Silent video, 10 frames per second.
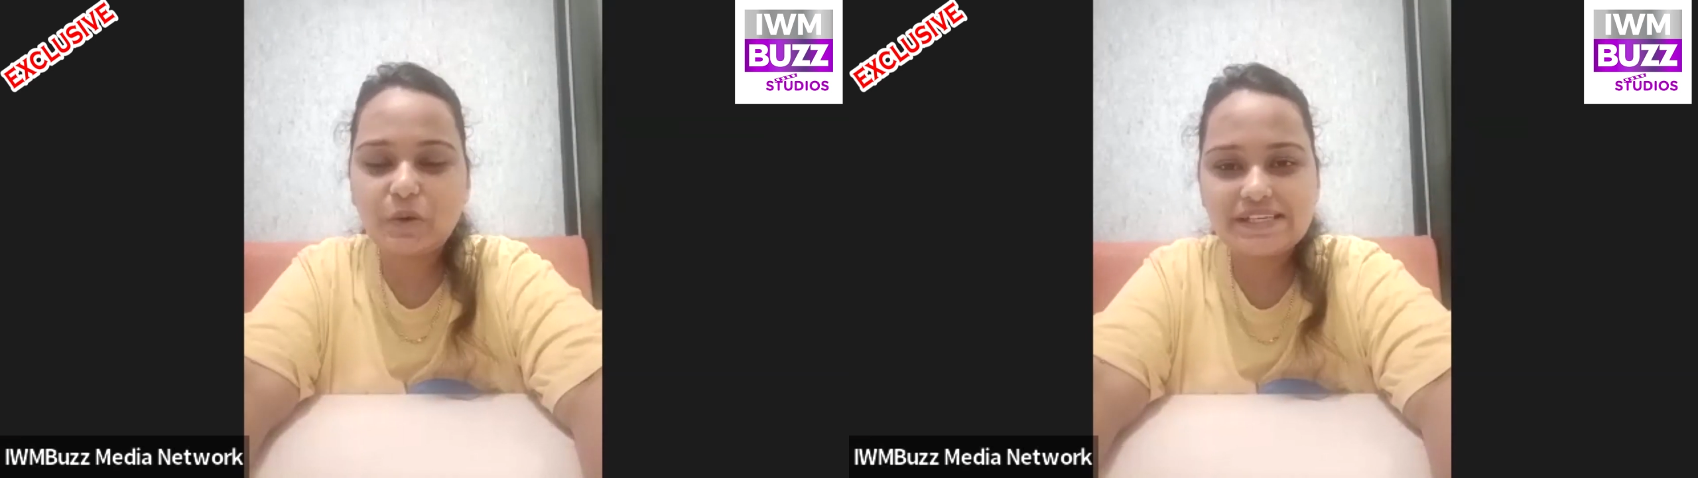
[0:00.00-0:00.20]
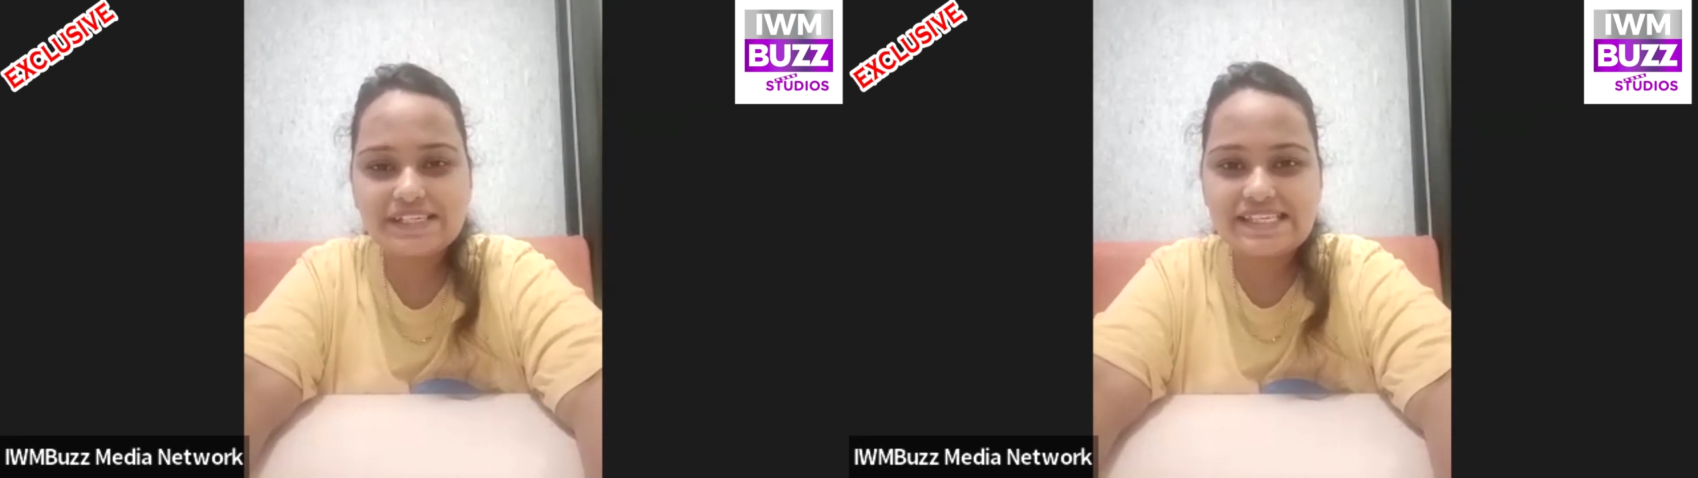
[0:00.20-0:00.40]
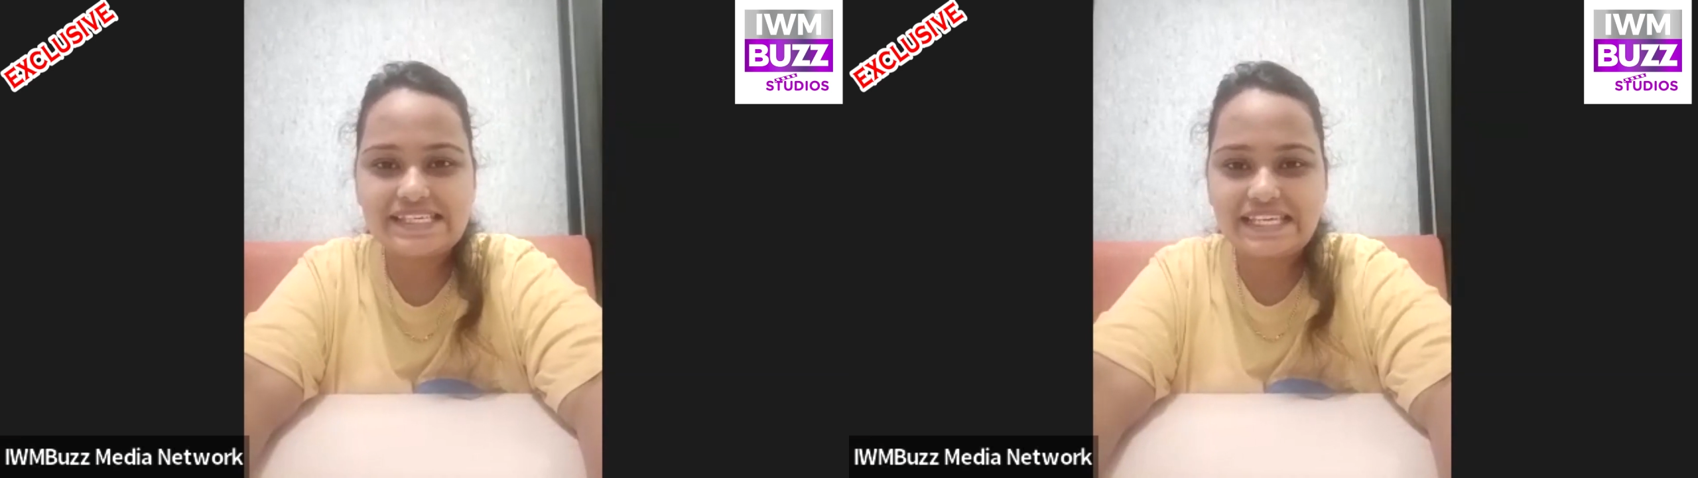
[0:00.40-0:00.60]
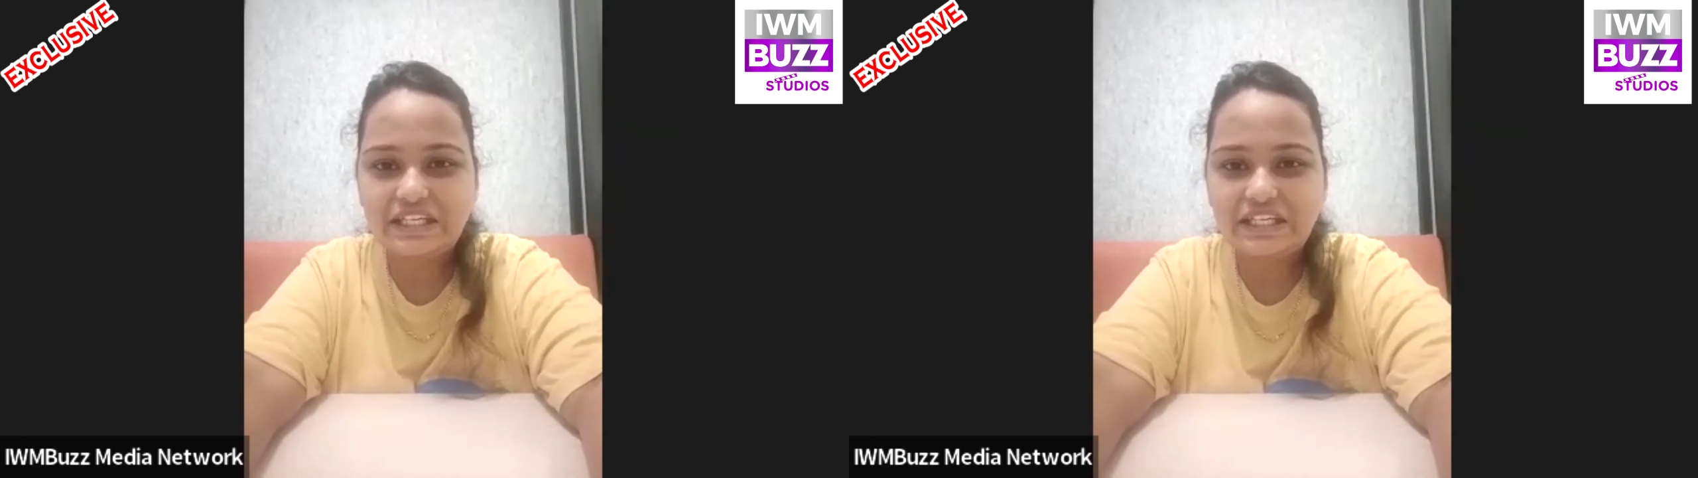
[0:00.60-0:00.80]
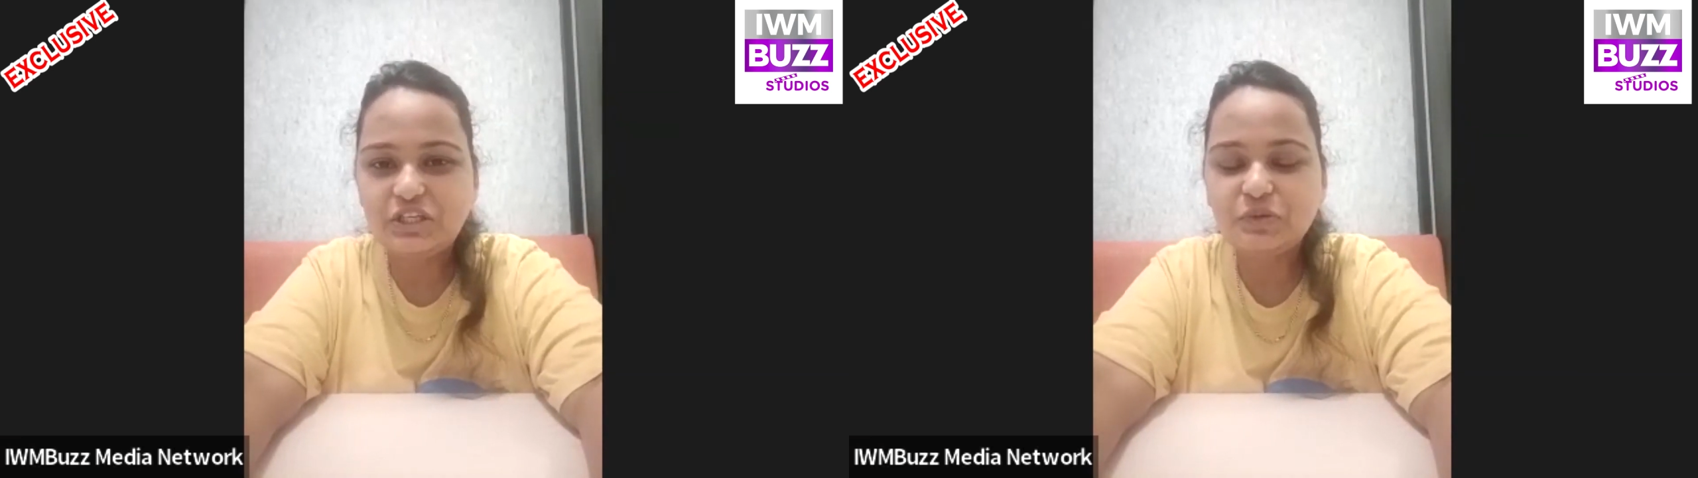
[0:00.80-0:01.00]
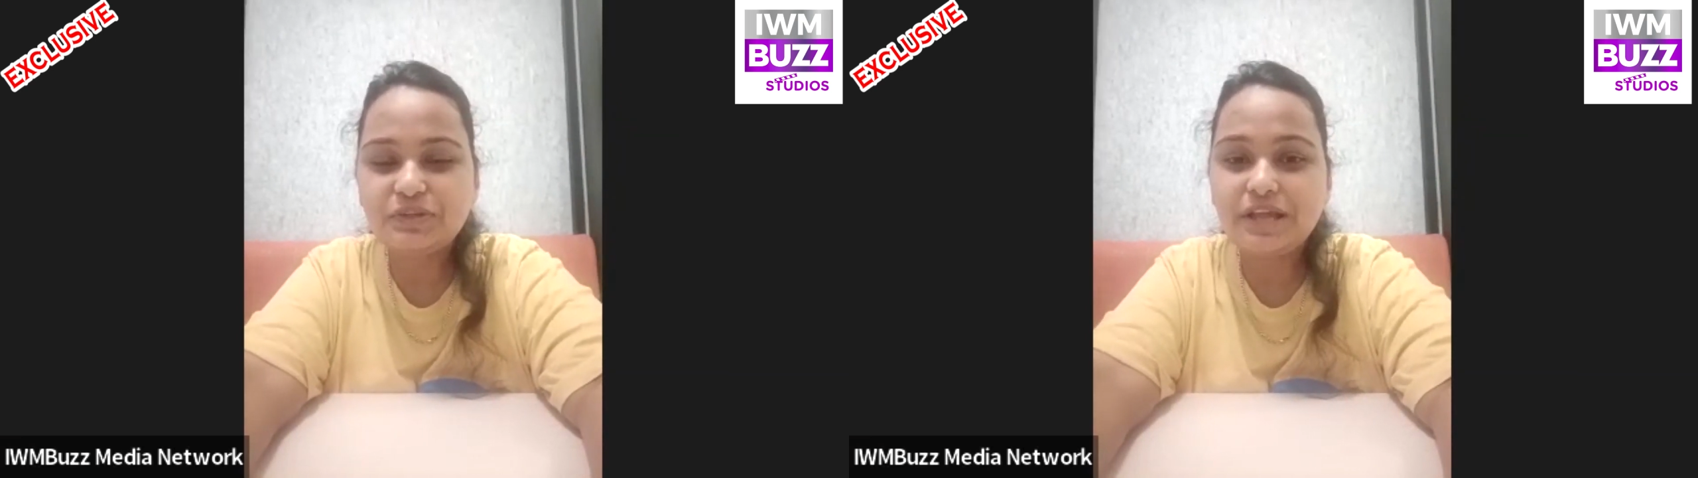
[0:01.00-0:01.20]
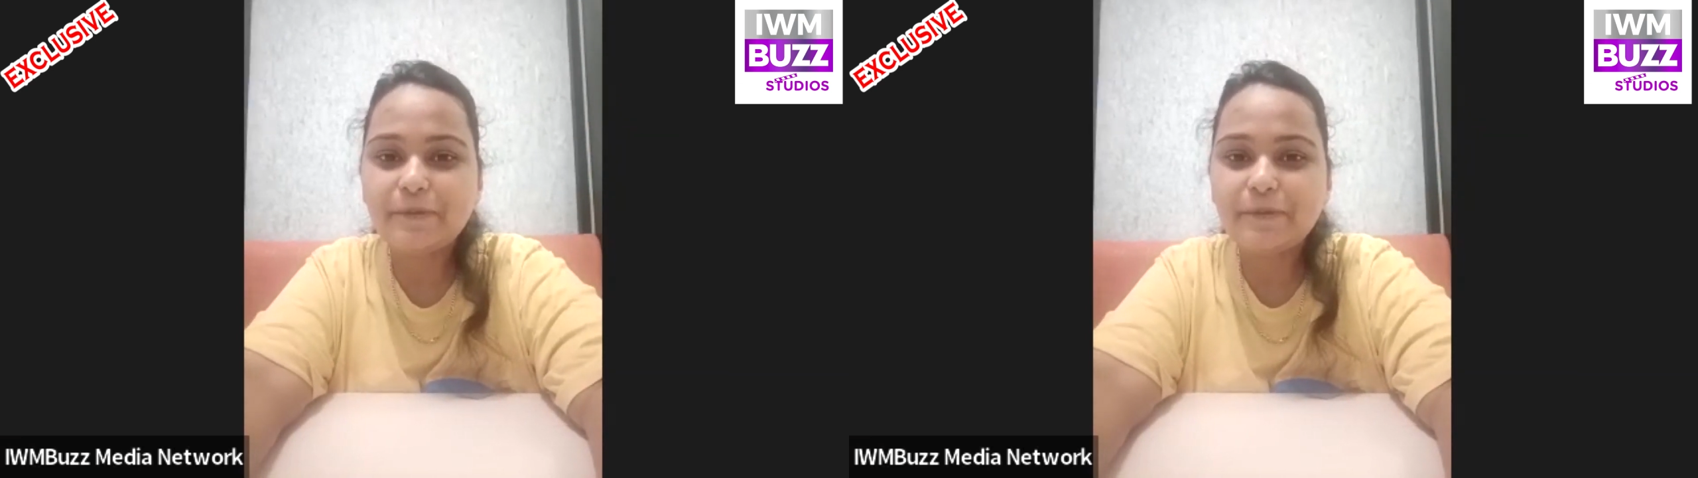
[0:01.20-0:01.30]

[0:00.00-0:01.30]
ऑडियंस के लिए जिन्होंने